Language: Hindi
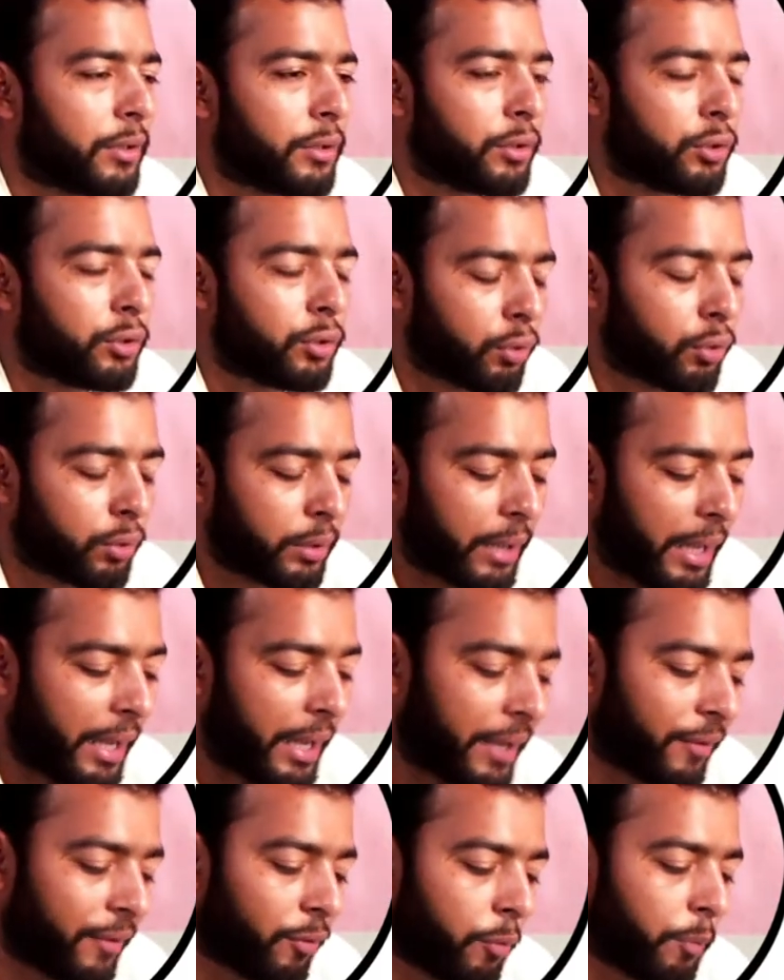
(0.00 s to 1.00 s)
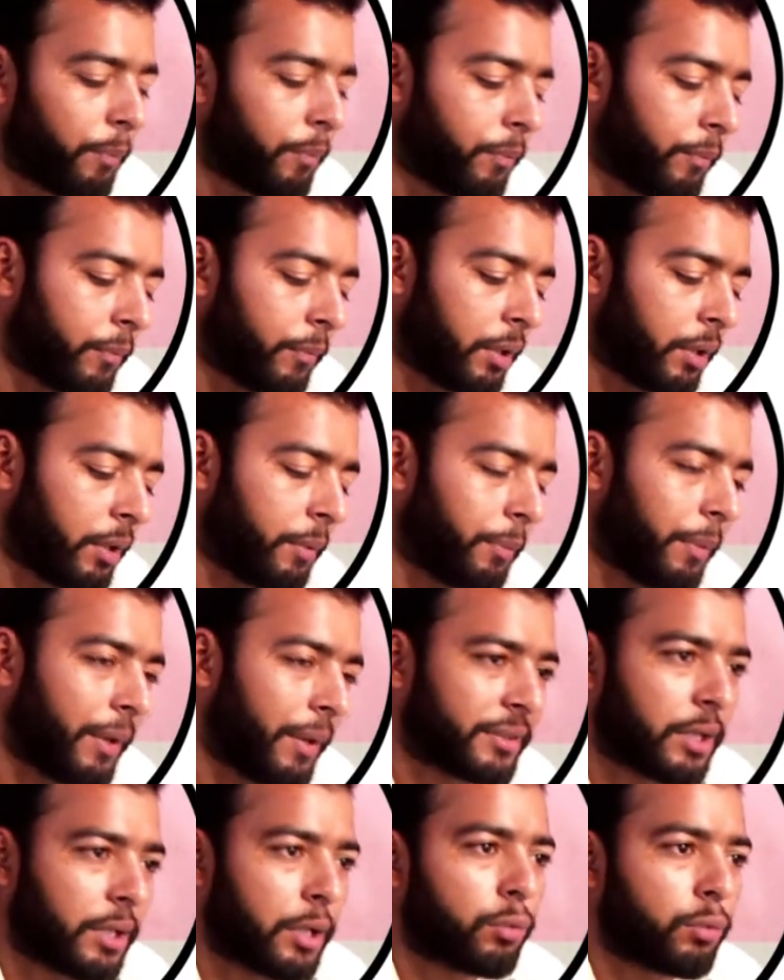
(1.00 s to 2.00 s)
जो टैग है वो
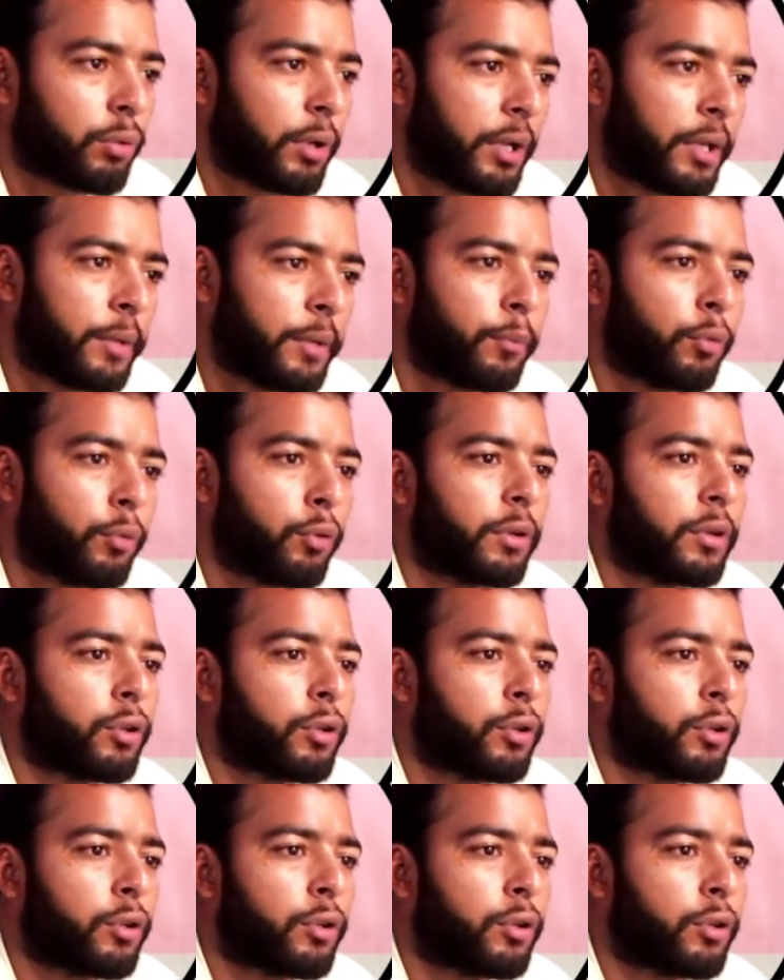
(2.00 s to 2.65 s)
पास कर दूँ इनपुट